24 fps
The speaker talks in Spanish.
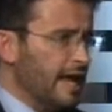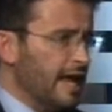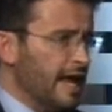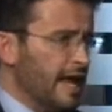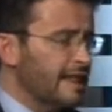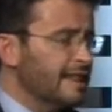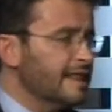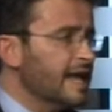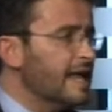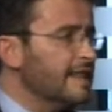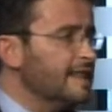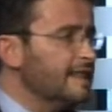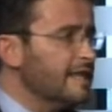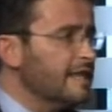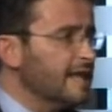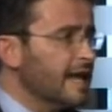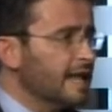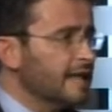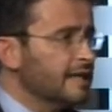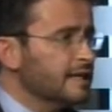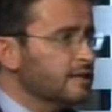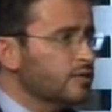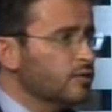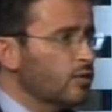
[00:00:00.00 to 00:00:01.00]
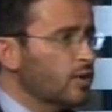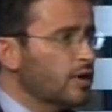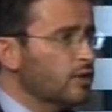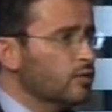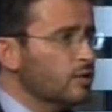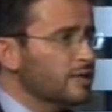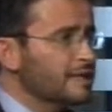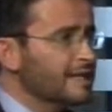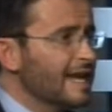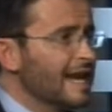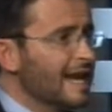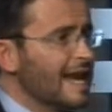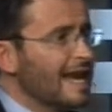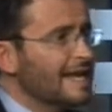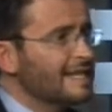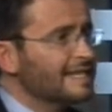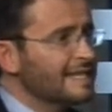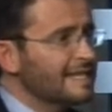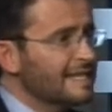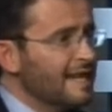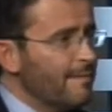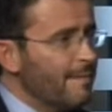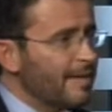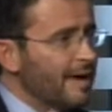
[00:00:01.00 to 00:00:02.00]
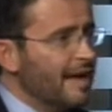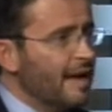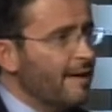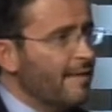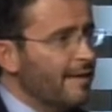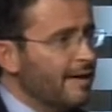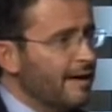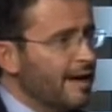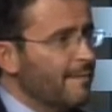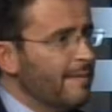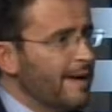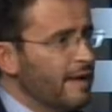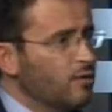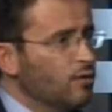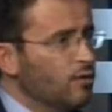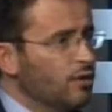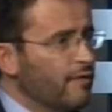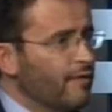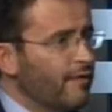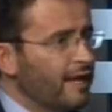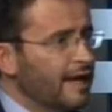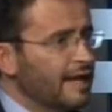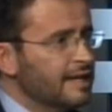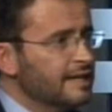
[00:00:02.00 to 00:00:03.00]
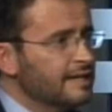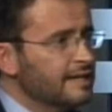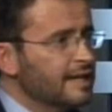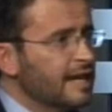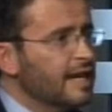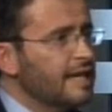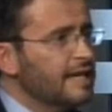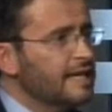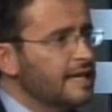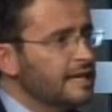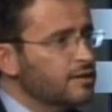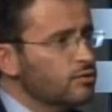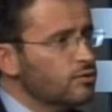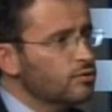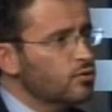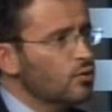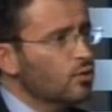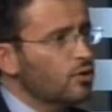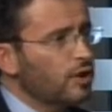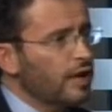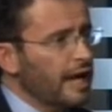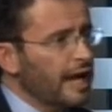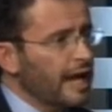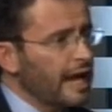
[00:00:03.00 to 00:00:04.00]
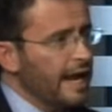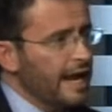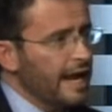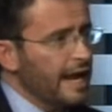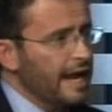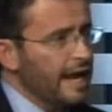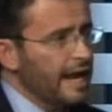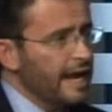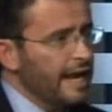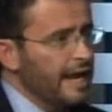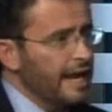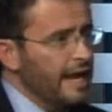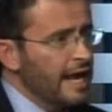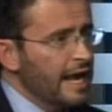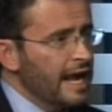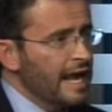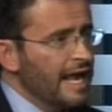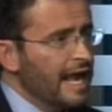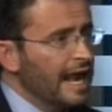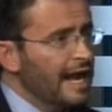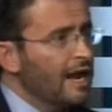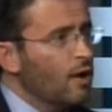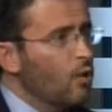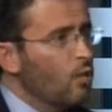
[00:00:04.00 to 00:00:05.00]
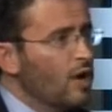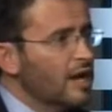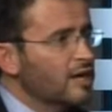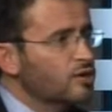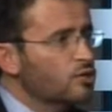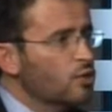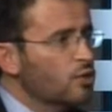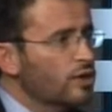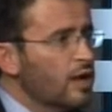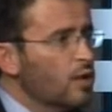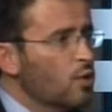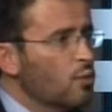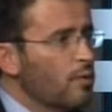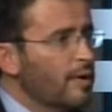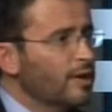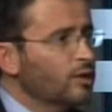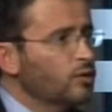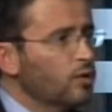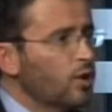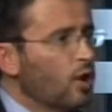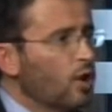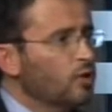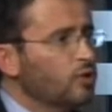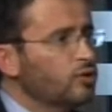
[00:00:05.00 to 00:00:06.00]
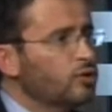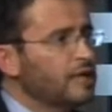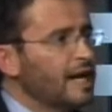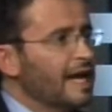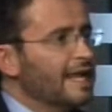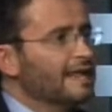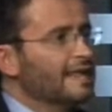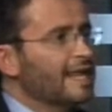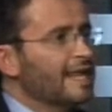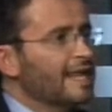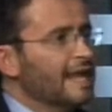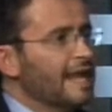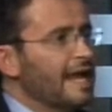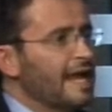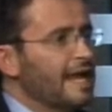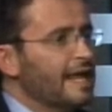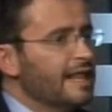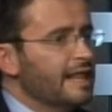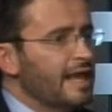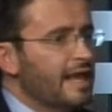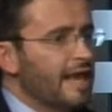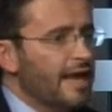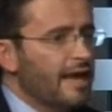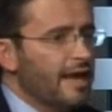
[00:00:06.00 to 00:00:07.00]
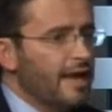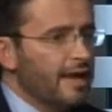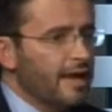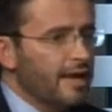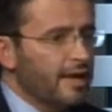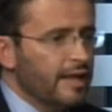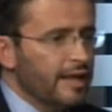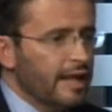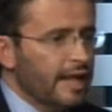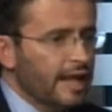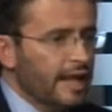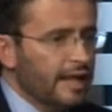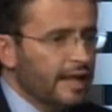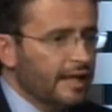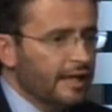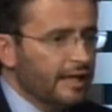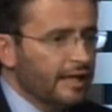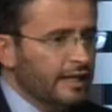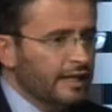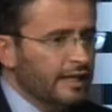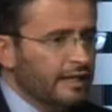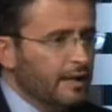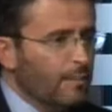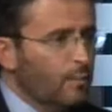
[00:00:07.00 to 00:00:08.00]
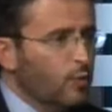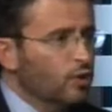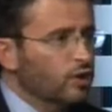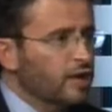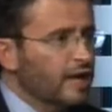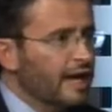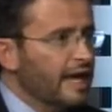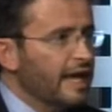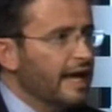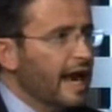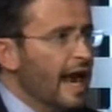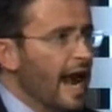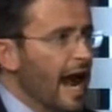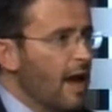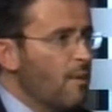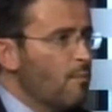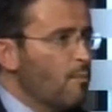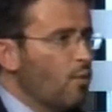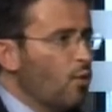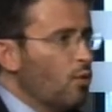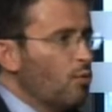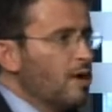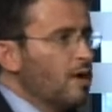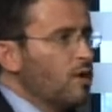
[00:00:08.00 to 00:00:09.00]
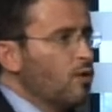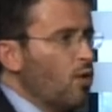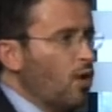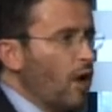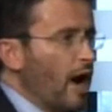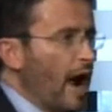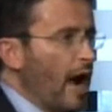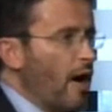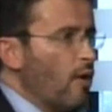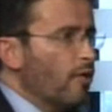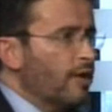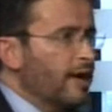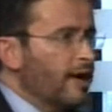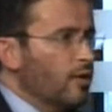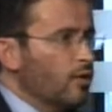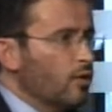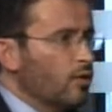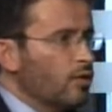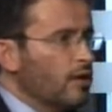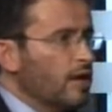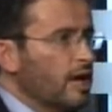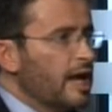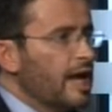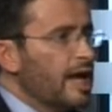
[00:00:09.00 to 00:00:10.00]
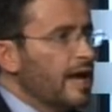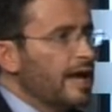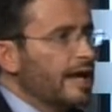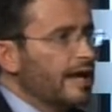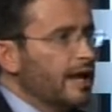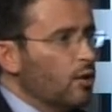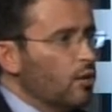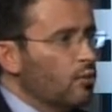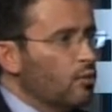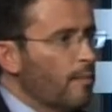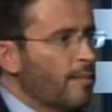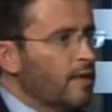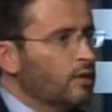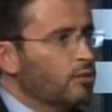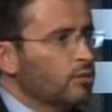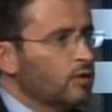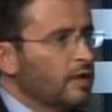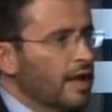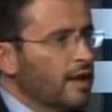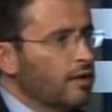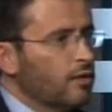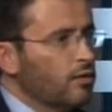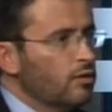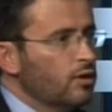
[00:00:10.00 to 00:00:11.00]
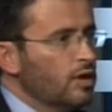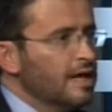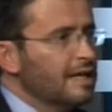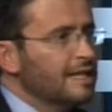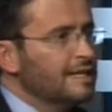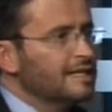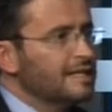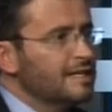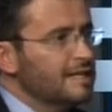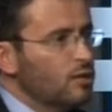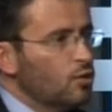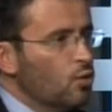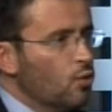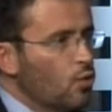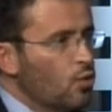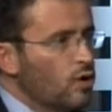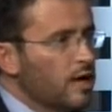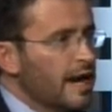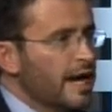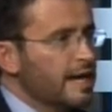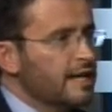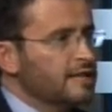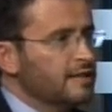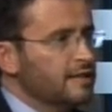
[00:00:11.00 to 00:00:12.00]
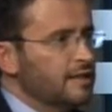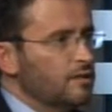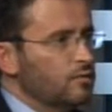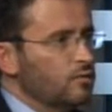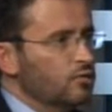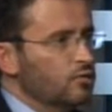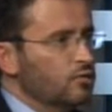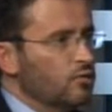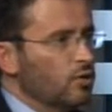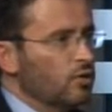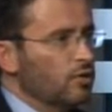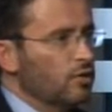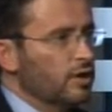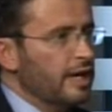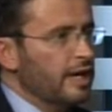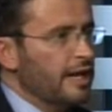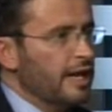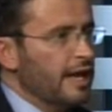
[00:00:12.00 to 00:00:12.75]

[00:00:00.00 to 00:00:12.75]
eh, entidades. ¿no? Entonces, esa es la, mayor diferencia y eso es lo que eh, la regulación en un momento dado trata de, proteger al público ahorrador, que en un momento dado, si una institución